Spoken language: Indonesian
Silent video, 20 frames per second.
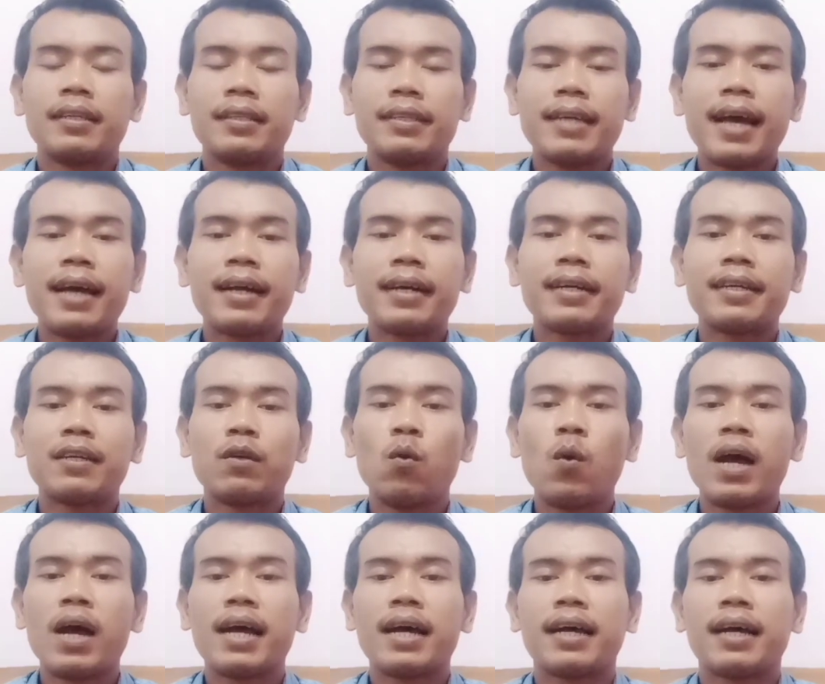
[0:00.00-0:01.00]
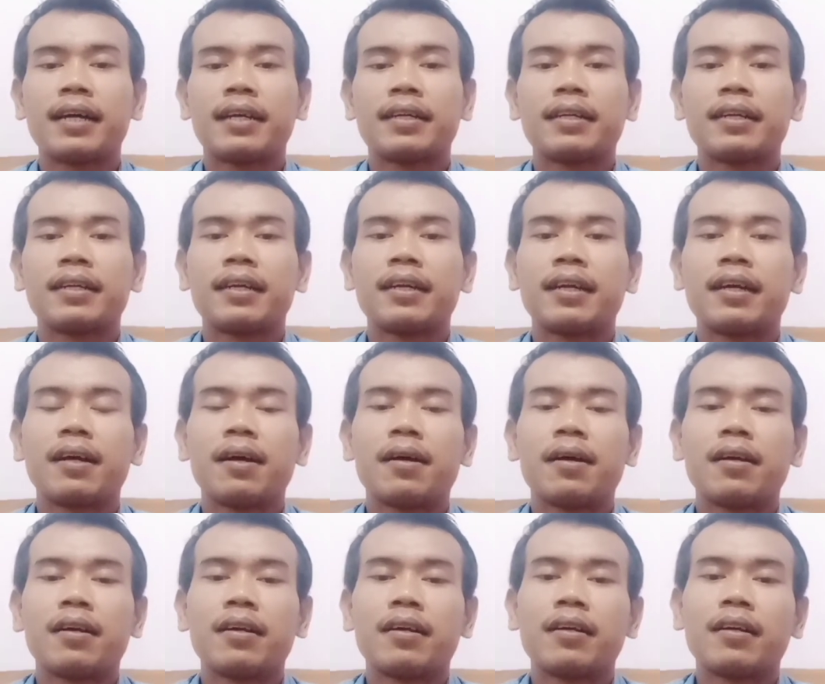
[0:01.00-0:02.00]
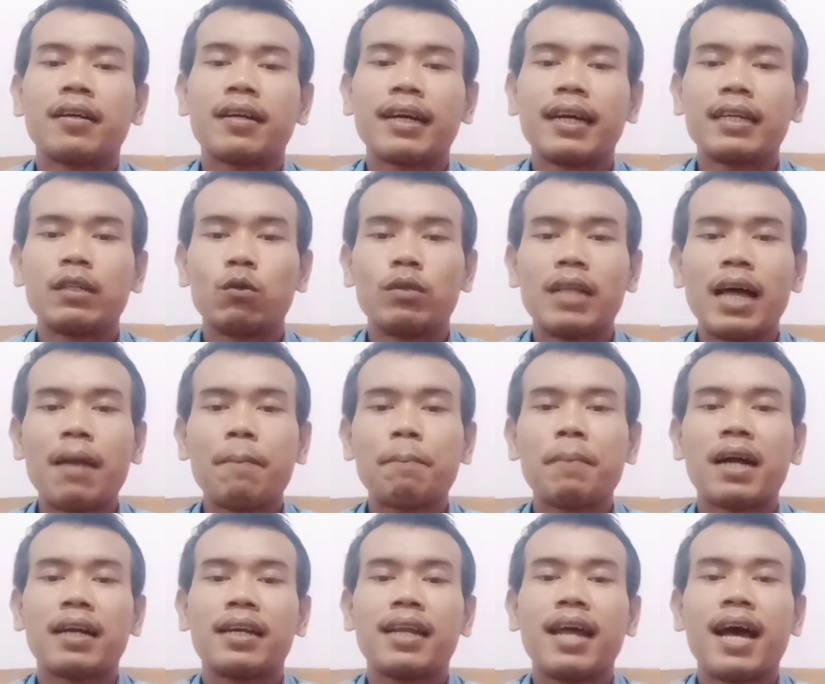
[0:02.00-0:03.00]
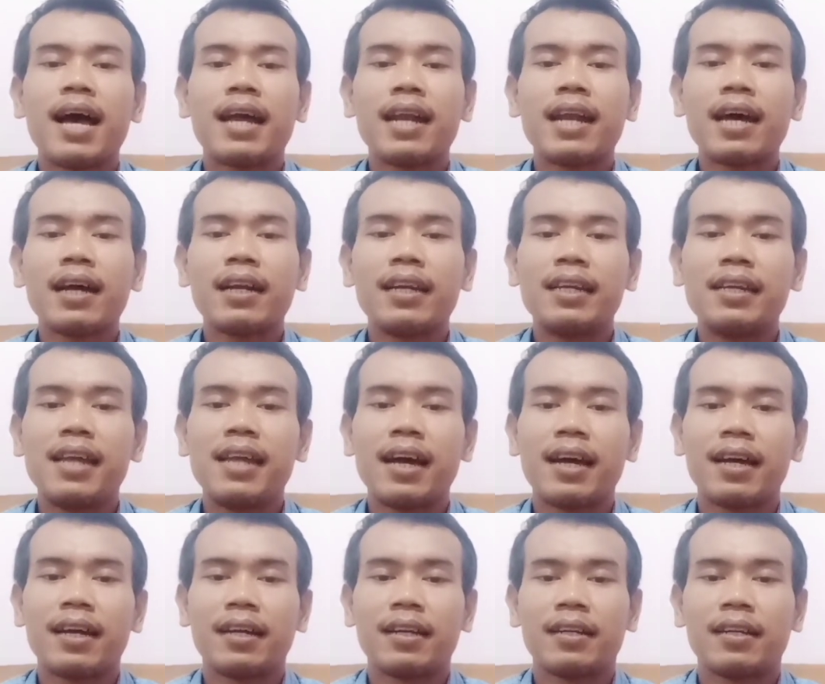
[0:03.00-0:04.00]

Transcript: Yang kedua, kedutan pada anak lidah.